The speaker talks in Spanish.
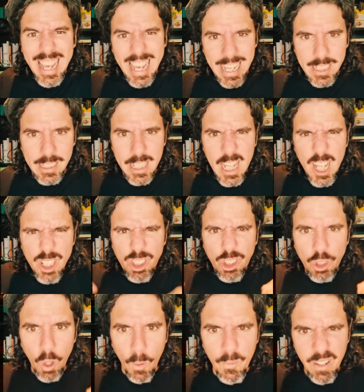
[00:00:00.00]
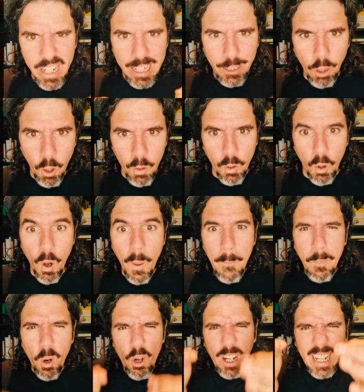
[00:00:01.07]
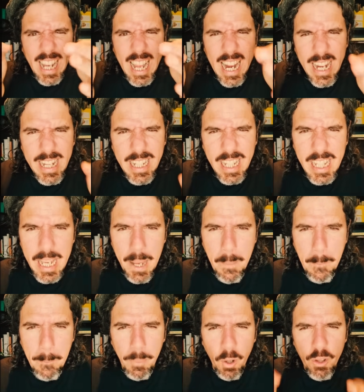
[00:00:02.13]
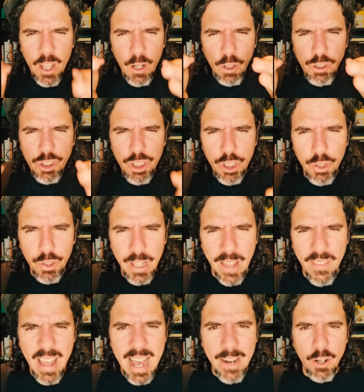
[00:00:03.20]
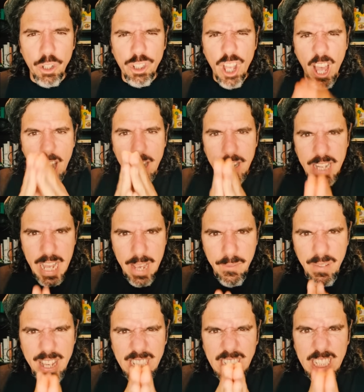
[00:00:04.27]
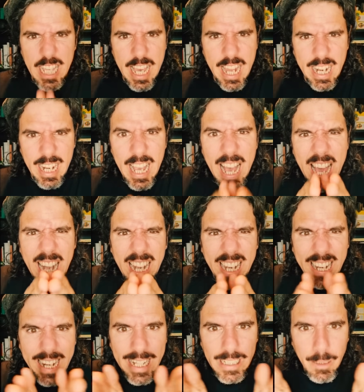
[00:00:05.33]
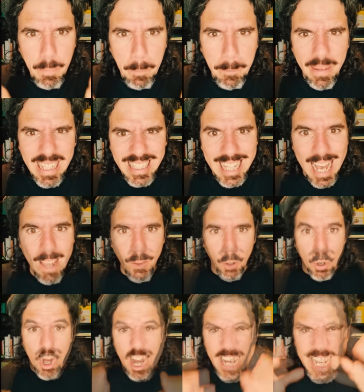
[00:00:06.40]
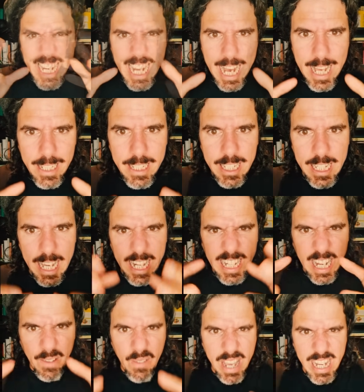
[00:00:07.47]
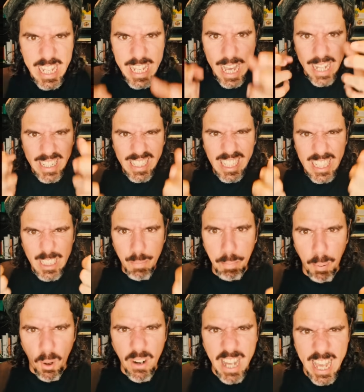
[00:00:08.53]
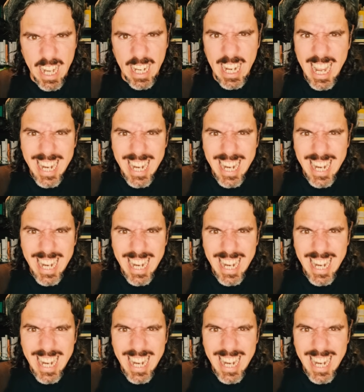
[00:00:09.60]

es sobre todo porque el tiempo de los ciudadanos debe ser respetado. Nadie debería disponer